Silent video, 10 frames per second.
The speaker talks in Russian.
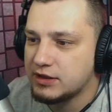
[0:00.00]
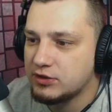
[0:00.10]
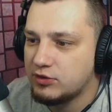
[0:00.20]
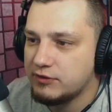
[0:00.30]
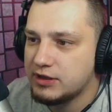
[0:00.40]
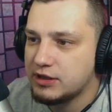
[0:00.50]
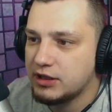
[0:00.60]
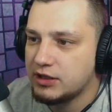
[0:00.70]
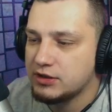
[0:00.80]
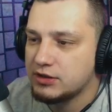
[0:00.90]

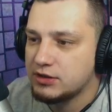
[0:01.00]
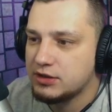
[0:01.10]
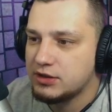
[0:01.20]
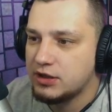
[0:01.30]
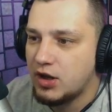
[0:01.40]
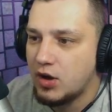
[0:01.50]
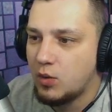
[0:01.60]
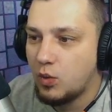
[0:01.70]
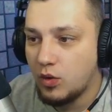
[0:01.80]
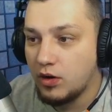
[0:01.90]
новенькая.
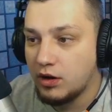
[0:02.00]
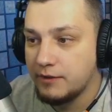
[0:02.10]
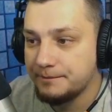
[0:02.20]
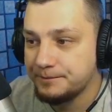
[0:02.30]
О,